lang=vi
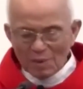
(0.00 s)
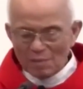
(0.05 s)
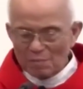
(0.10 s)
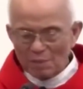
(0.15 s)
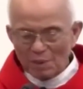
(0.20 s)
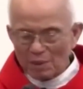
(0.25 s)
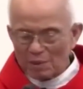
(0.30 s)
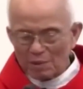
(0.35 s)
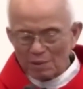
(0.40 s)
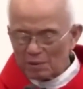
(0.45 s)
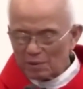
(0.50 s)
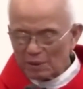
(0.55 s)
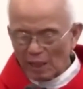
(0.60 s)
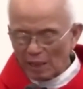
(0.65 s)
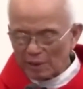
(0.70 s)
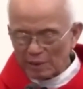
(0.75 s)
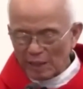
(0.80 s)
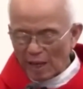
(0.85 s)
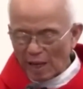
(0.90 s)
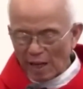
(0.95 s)
mình cứ
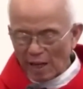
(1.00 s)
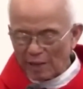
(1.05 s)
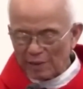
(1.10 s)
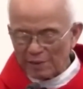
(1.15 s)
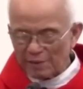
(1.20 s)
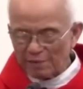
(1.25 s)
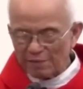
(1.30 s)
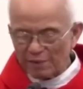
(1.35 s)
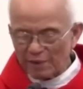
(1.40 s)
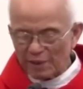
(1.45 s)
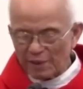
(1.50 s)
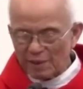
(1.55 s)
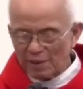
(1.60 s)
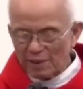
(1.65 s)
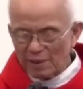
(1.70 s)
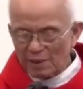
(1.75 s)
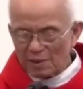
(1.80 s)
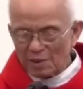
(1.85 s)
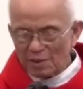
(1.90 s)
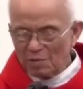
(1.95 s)
tà tà như vậy,
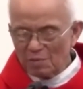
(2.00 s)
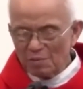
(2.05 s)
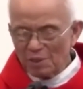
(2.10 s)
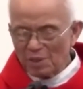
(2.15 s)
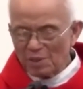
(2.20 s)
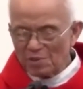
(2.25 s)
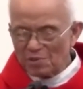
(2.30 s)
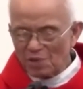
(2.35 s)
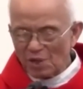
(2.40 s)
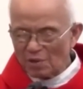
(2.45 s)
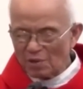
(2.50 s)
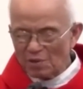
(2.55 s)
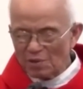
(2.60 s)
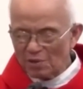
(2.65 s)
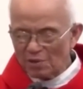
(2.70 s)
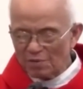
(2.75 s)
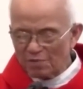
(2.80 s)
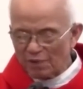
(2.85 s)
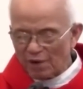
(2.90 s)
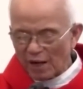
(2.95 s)
cứ bình chân
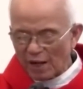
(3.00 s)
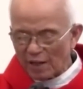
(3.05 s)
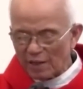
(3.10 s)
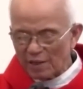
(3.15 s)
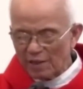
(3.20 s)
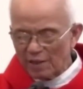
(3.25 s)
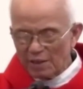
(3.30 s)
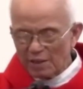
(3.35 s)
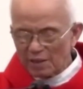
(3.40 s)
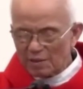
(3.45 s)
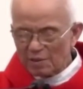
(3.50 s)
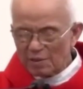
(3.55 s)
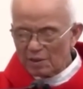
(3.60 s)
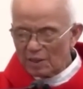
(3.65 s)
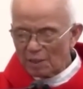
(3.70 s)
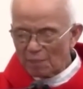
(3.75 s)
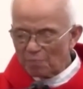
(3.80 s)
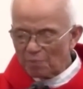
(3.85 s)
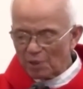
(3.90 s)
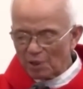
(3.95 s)
như vậy, cứ
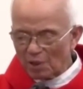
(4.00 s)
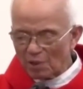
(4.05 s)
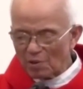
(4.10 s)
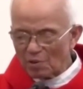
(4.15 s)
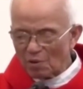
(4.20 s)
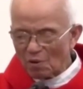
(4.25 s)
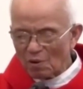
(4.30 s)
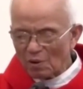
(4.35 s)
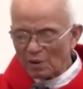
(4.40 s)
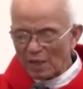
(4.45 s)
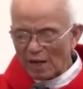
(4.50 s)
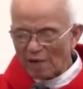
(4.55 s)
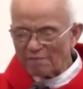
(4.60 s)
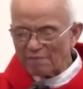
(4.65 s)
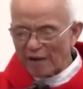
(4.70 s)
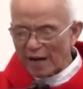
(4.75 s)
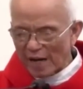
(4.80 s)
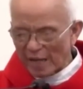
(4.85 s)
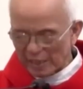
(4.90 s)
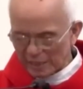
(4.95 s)
lấp lửng con cá
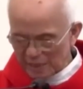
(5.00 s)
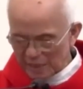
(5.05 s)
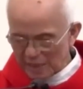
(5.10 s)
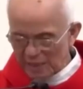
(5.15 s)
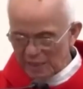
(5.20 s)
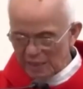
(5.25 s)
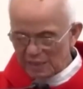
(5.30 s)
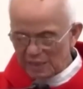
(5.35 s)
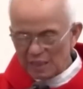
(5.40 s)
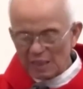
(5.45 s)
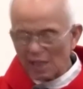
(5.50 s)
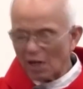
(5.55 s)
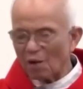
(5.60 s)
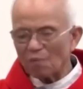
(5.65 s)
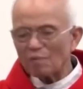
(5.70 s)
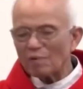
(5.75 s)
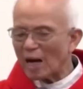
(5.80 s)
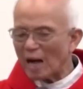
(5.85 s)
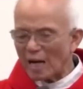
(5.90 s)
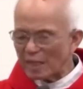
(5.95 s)
vàng đó, tức là
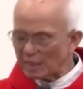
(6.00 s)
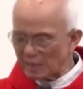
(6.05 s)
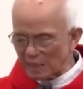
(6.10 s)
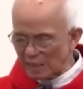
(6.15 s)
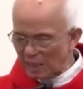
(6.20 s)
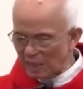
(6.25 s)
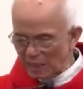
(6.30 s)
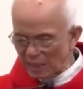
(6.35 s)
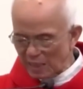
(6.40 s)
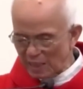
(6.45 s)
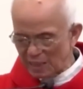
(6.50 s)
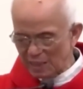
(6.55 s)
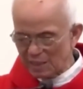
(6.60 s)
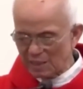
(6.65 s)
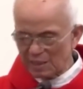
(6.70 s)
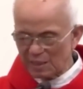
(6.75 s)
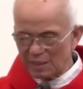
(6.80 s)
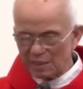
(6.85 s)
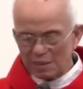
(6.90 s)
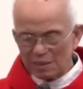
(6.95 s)
không ra gì hết á.
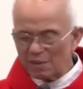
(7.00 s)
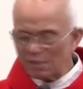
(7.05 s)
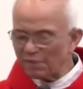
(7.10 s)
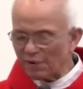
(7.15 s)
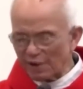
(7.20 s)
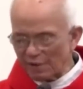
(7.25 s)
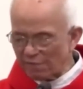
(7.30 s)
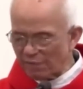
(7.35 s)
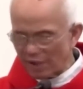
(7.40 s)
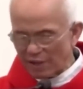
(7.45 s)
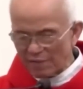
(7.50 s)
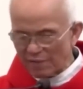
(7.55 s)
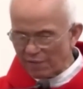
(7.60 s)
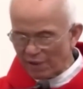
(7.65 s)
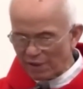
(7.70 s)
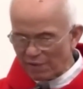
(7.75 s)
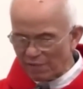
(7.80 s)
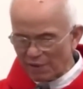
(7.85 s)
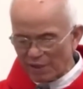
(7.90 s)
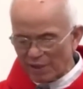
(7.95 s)
Cứ vậy vậy
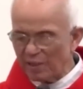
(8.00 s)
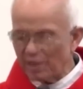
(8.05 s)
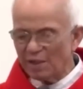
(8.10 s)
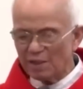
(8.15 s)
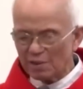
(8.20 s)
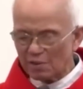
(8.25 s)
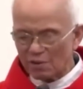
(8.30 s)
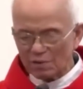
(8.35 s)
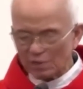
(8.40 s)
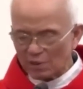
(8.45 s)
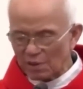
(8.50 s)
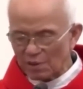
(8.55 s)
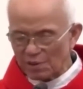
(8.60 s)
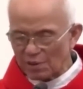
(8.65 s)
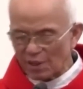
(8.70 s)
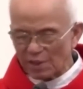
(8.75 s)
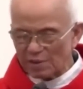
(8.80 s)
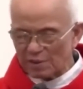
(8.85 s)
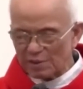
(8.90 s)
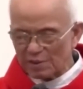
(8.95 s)
vậy vậy cho tới
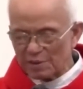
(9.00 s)
chết.